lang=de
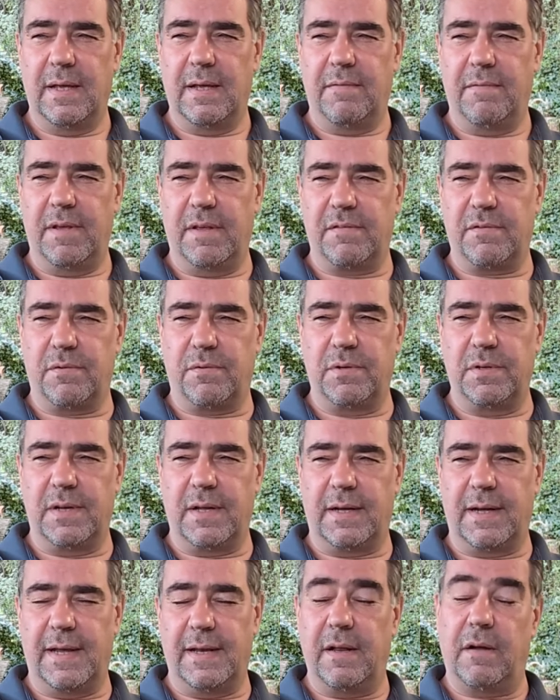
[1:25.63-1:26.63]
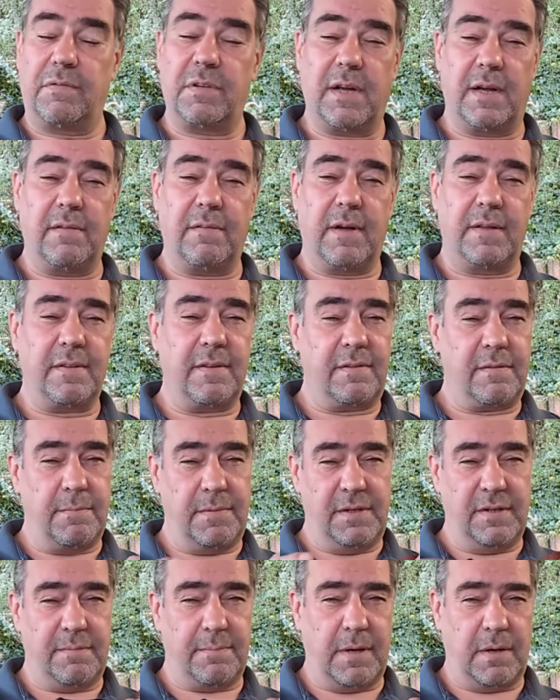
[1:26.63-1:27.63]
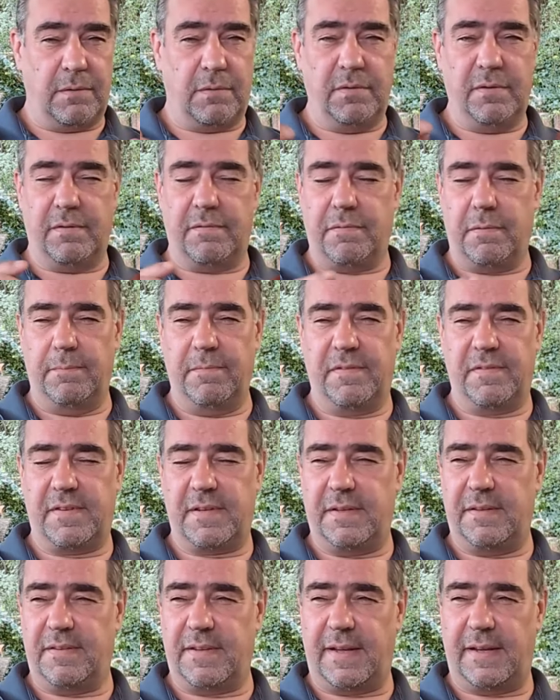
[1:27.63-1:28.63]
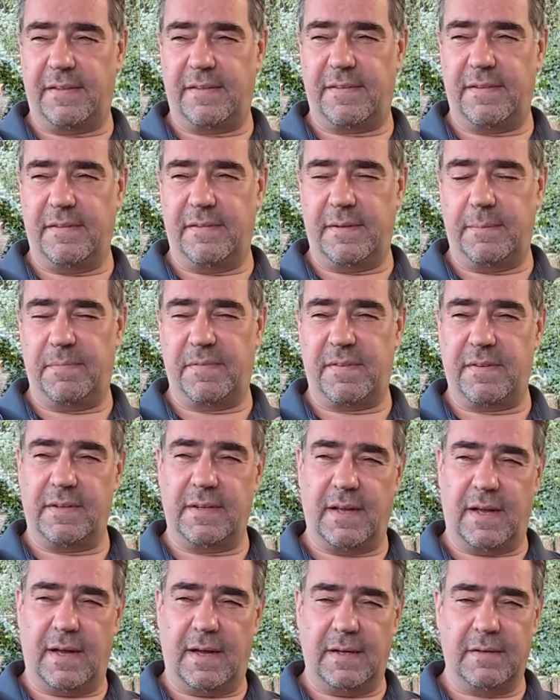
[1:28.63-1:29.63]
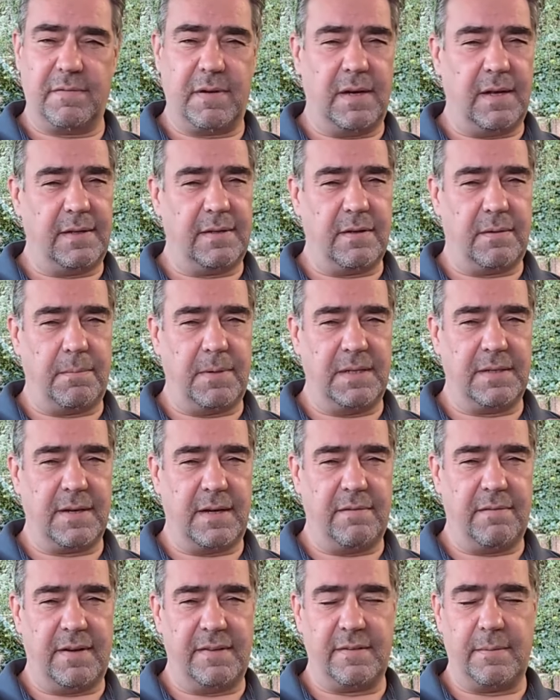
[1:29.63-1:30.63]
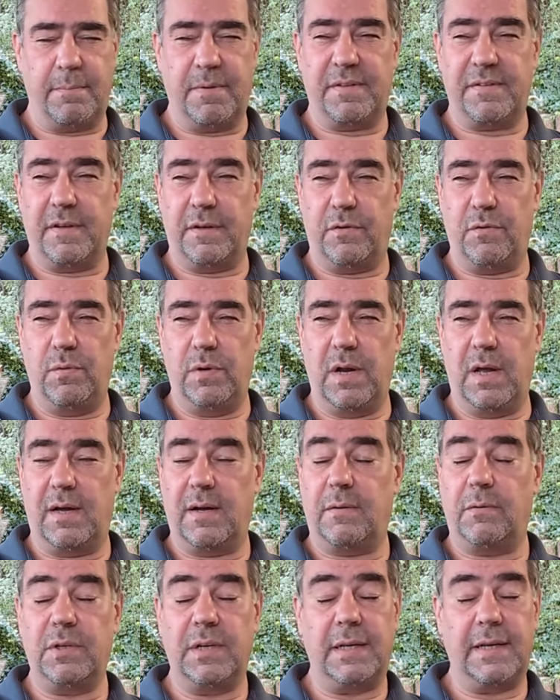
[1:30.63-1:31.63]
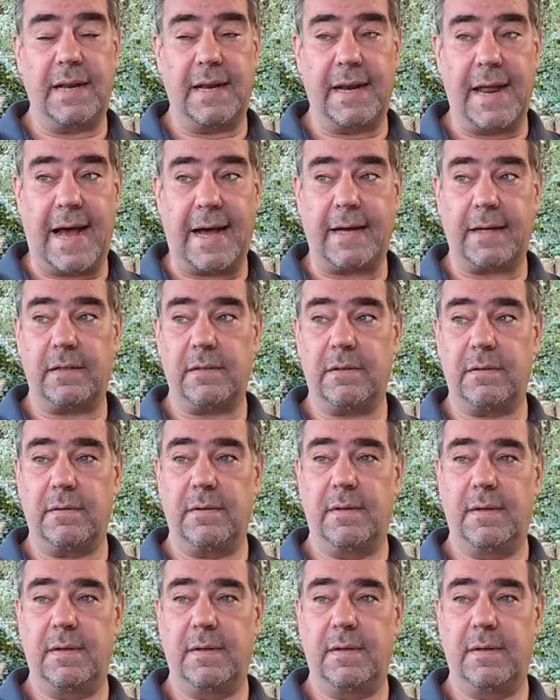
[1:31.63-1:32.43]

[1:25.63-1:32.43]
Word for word: wir so runtergehen auf teilweise zumindest bei uns 15, 16, 17 Grad, vielleicht auch mal teilweise ein bisschen kühler und in der Nacht